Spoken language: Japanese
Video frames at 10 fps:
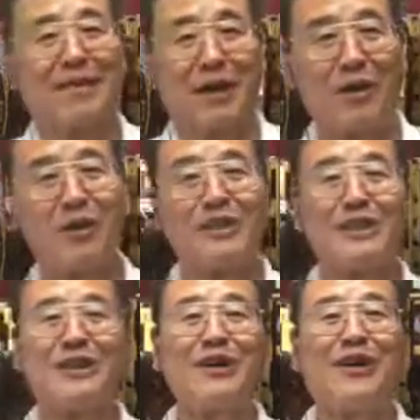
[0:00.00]
様よろし
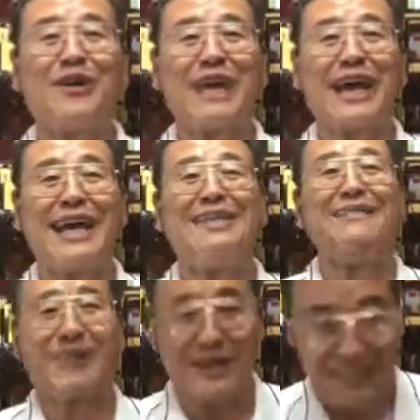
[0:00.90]
くお願い
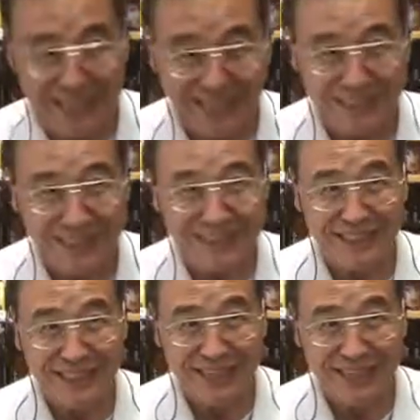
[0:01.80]
申し上げます